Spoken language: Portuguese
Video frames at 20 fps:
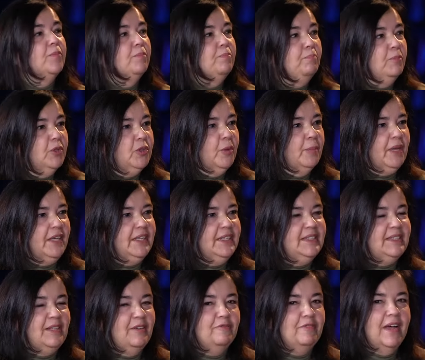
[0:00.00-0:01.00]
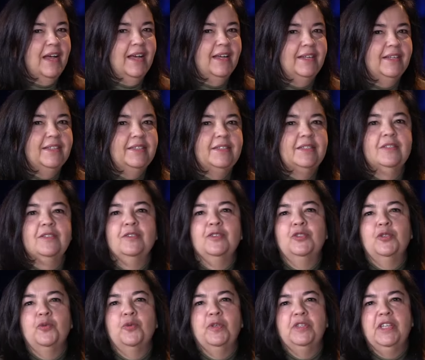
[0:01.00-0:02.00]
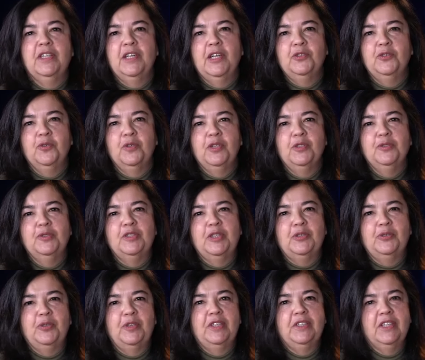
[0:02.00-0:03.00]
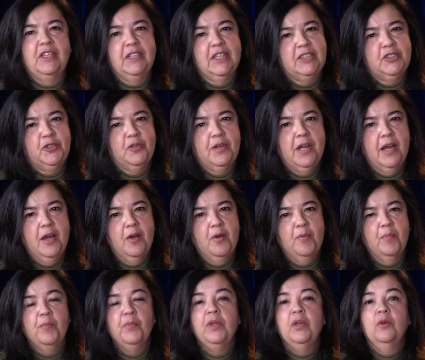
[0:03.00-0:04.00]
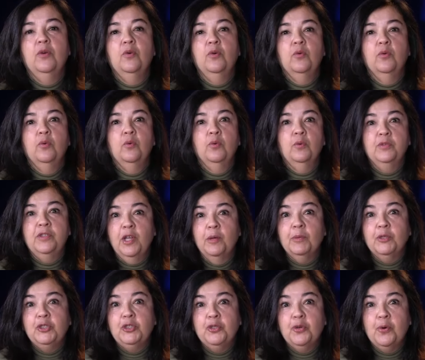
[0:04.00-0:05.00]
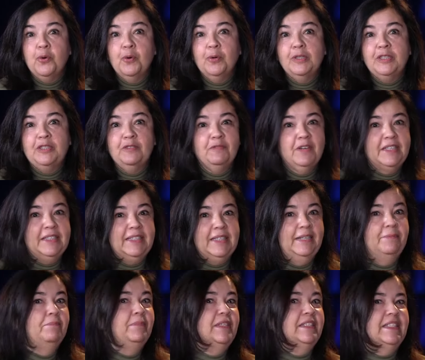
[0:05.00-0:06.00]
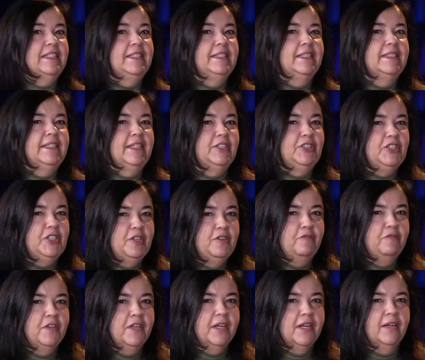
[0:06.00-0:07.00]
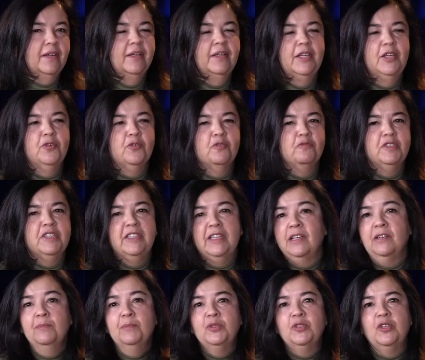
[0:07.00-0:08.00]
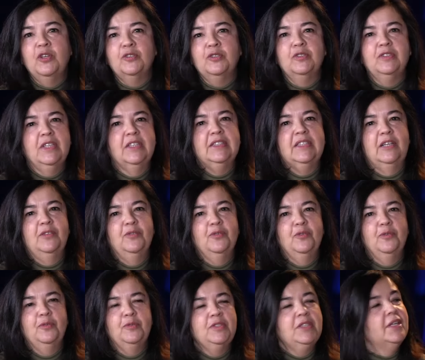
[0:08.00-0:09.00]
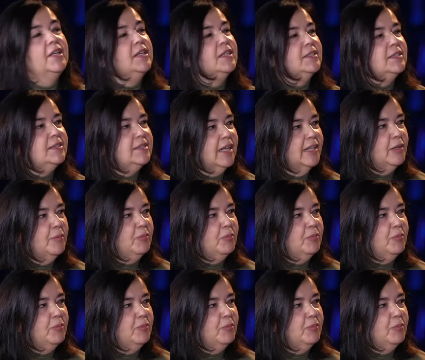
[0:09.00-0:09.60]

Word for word: Meu nome é Cris Tavares, sou coordenadora do setor internacional o tema de hoje vai ser pesquisa científica e convidamos nossos ex-alunos Stella